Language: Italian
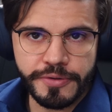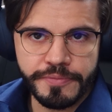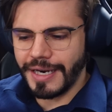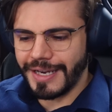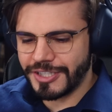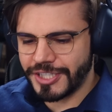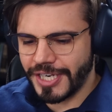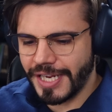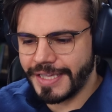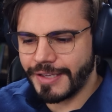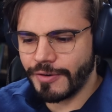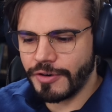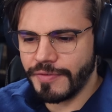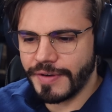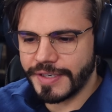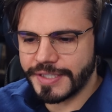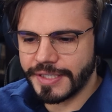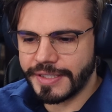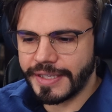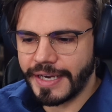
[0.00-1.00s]
La scelta
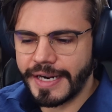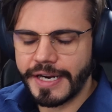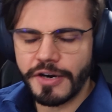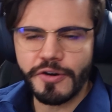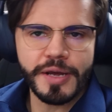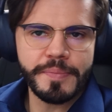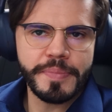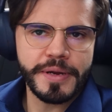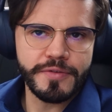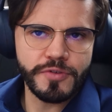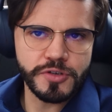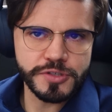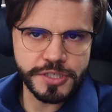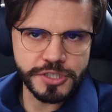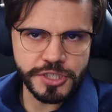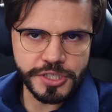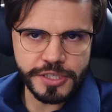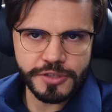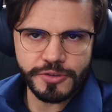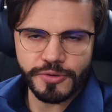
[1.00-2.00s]
universitaria non è per i vostri
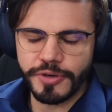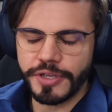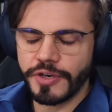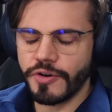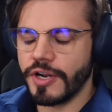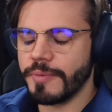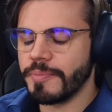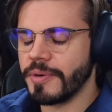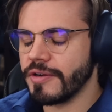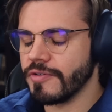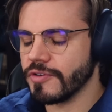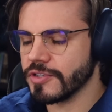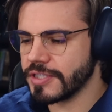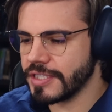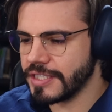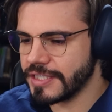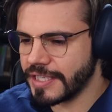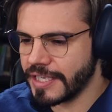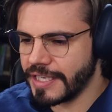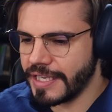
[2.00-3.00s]
genitori, non è per i vostri
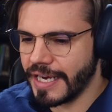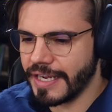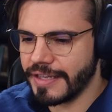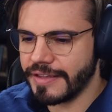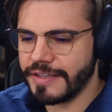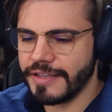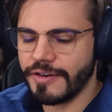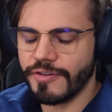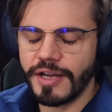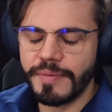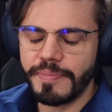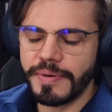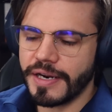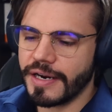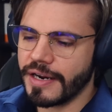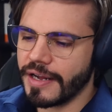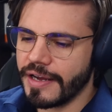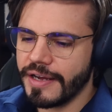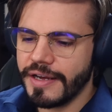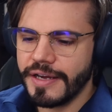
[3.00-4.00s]
insegnanti, non è per
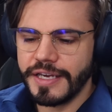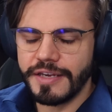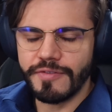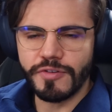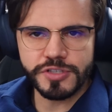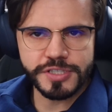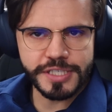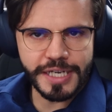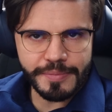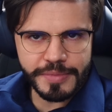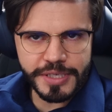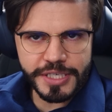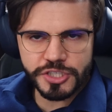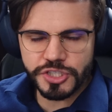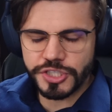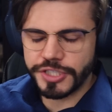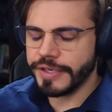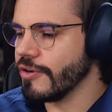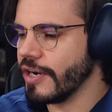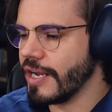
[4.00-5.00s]
eh, i vostri
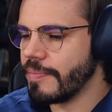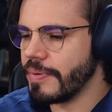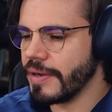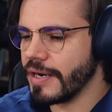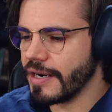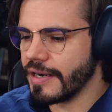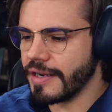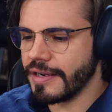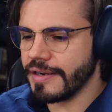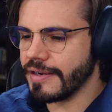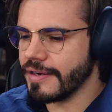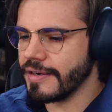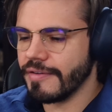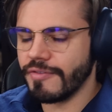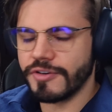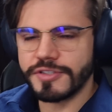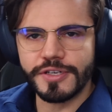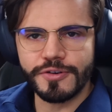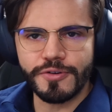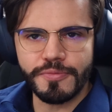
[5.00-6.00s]
amici, non è per eh, la
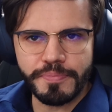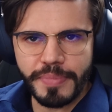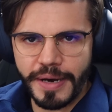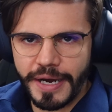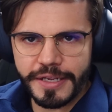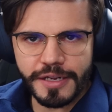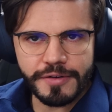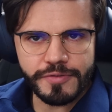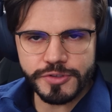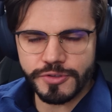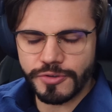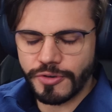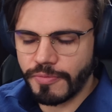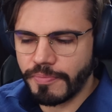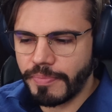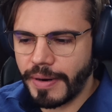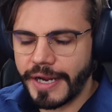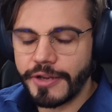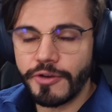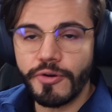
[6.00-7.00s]
vostra compagna, il vostro
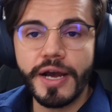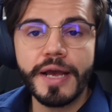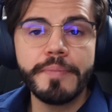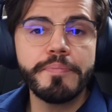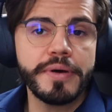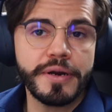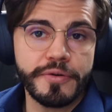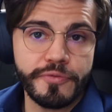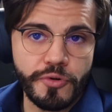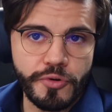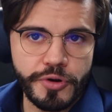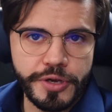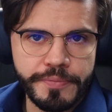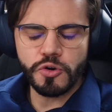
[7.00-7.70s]
compagno, è per voi.